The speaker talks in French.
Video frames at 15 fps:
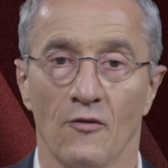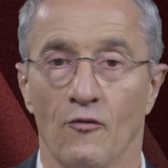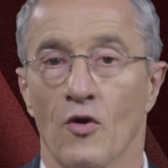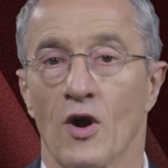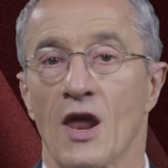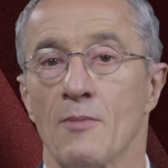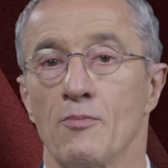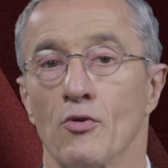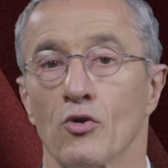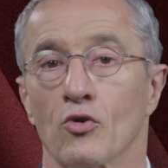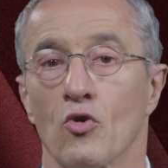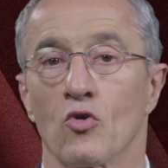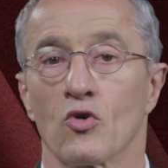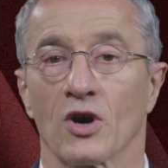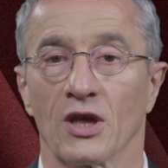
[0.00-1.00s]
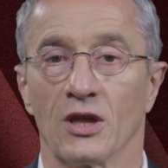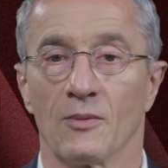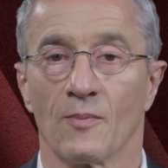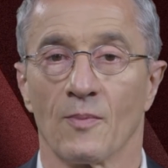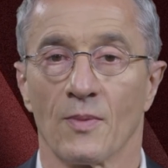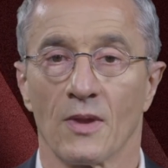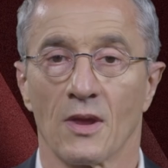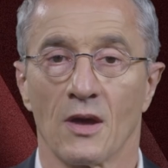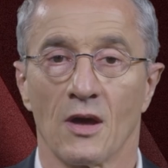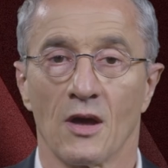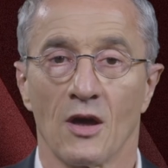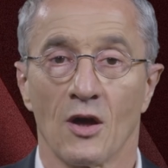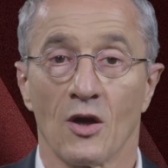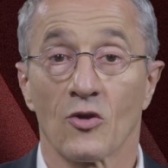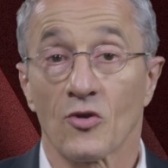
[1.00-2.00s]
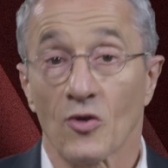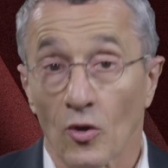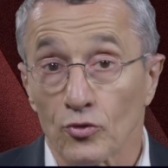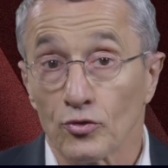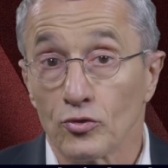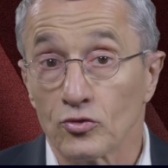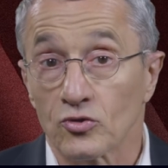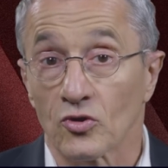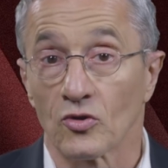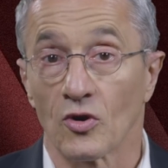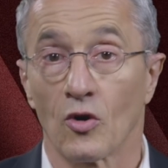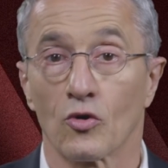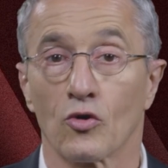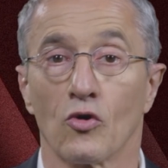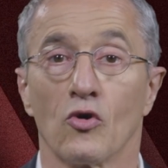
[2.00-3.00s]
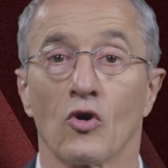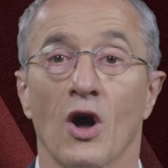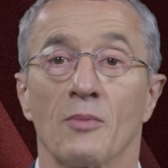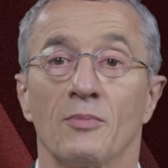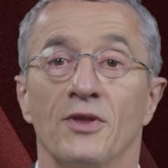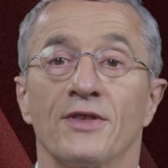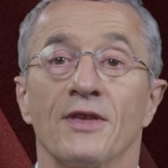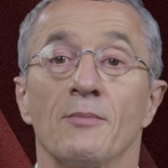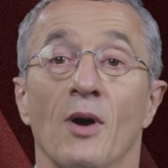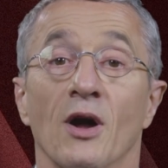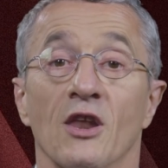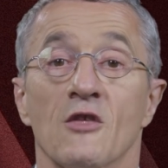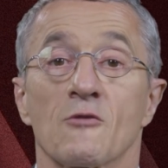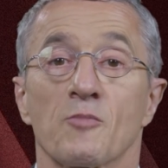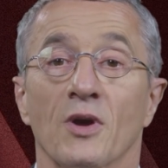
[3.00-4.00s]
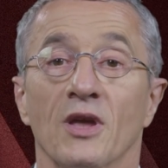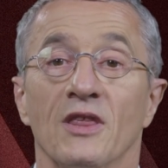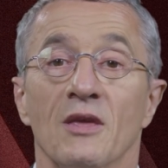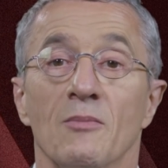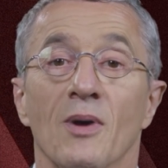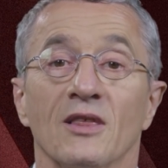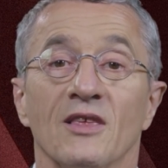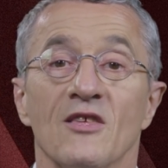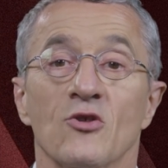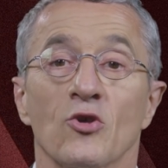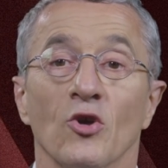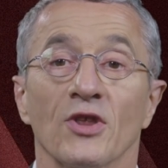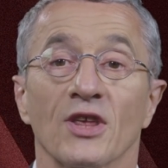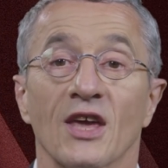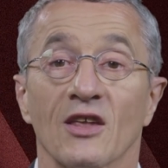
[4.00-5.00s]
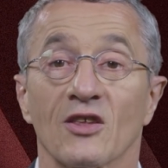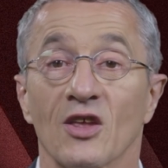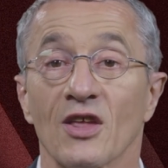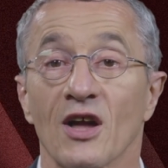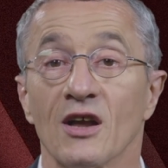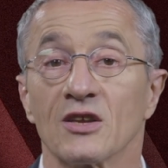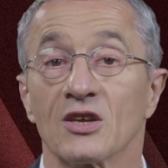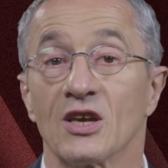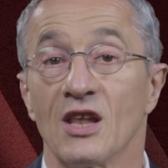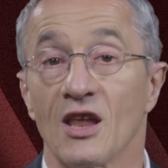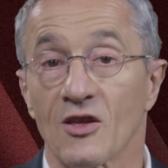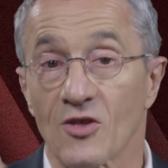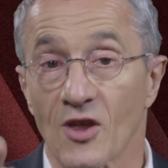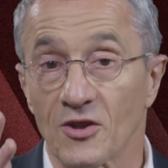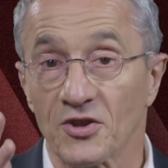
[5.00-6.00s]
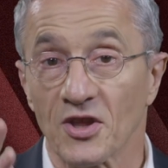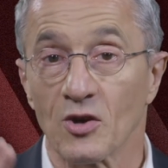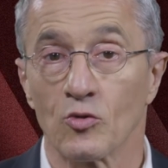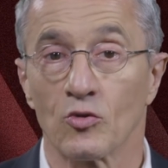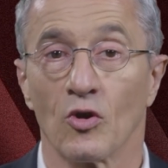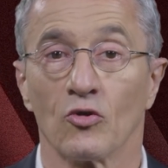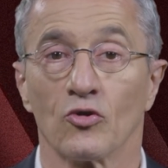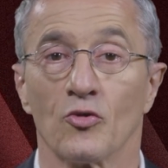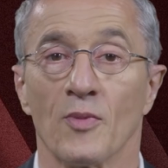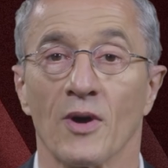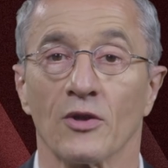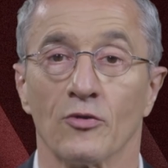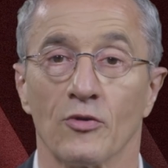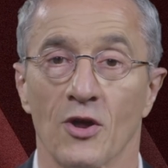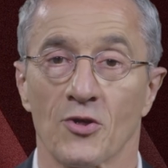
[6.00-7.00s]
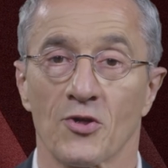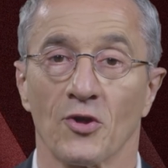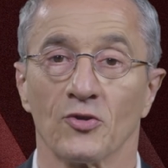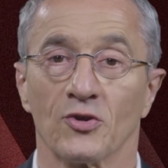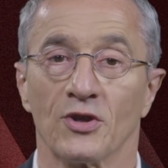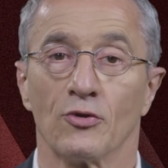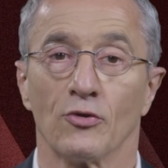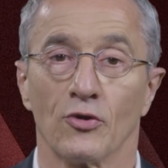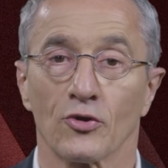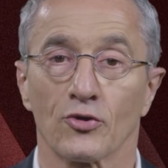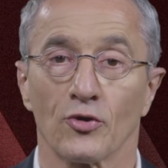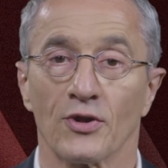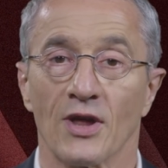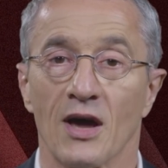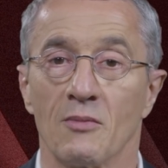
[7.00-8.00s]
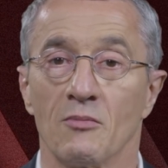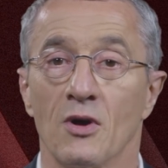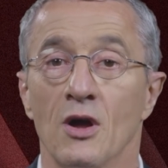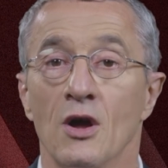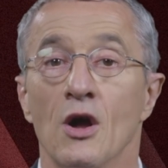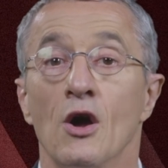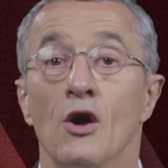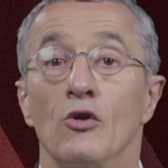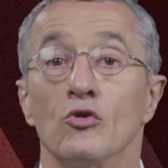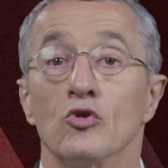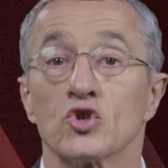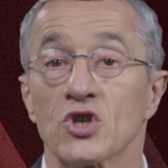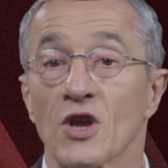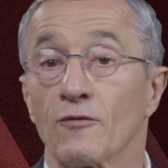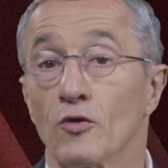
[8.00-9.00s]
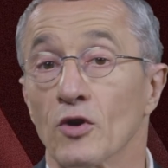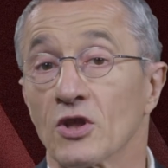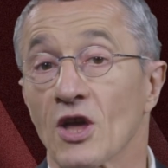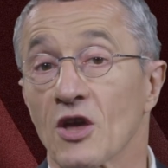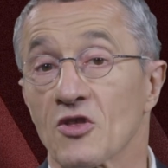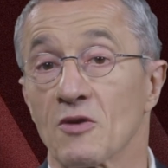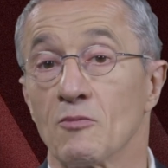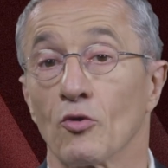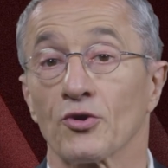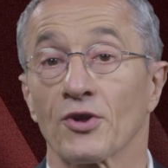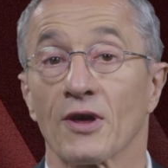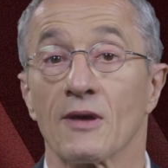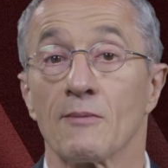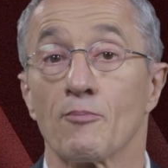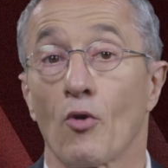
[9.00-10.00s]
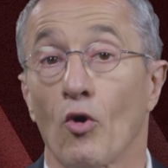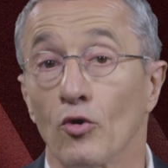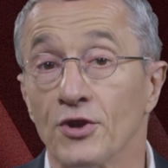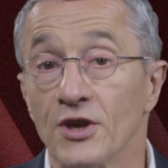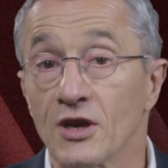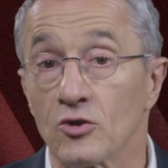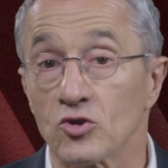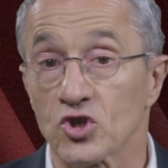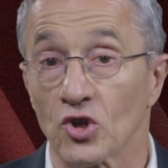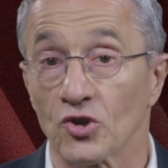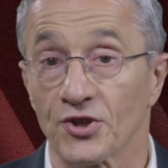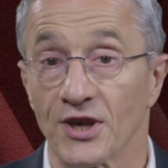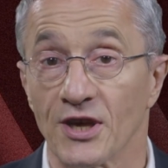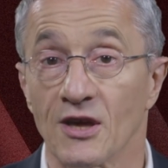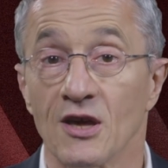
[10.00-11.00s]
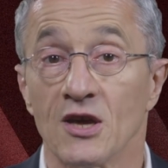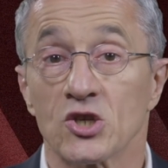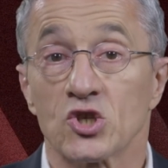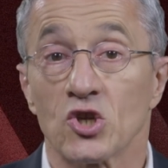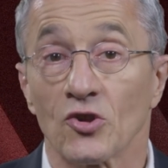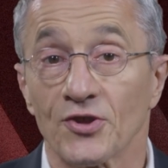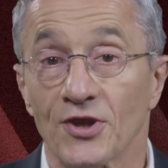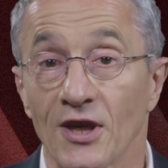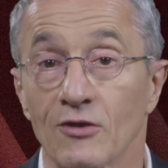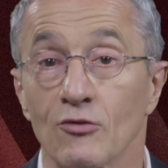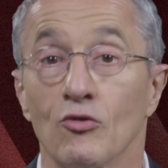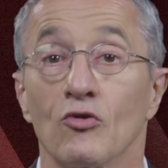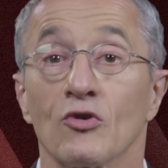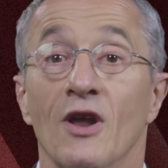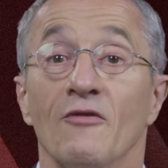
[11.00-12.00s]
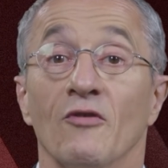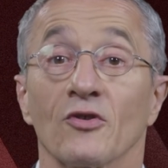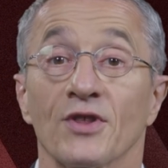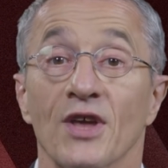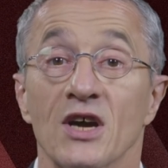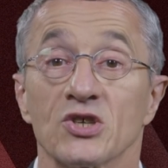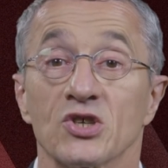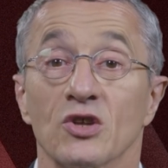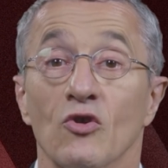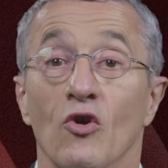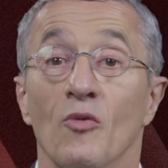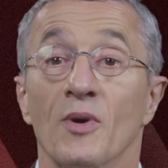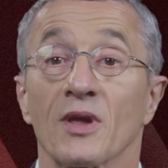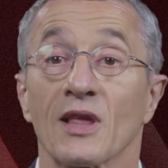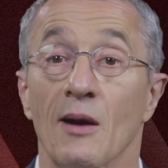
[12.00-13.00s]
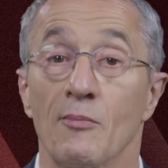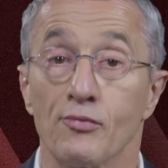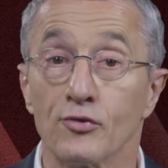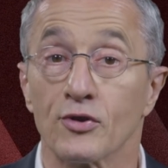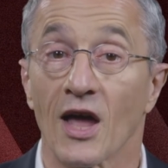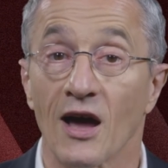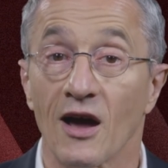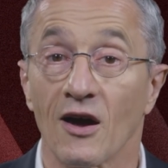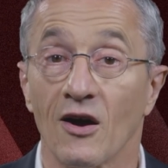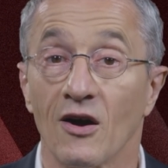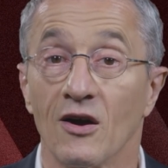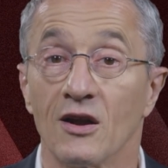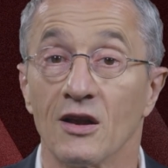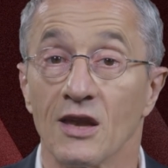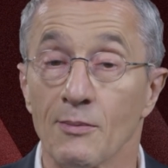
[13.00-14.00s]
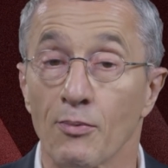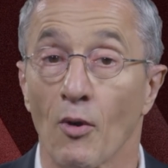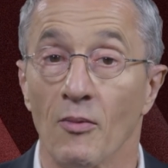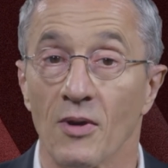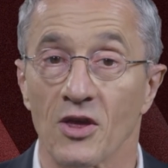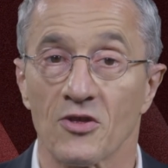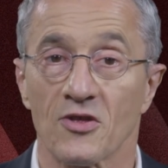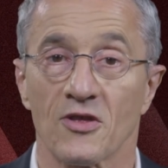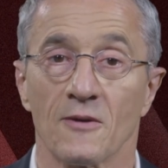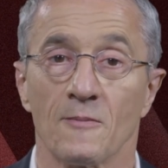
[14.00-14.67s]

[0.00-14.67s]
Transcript: Voilà pour le concret. Sans doute encore habité par l'esprit des bâtisseurs des cathédrales qu'il exaltait au lendemain de l'incendie de Notre-Dame, le chef de l'État s'est montré prodigue en chantier, chantier dont l'avantage est de remettre à plus tard les promesses.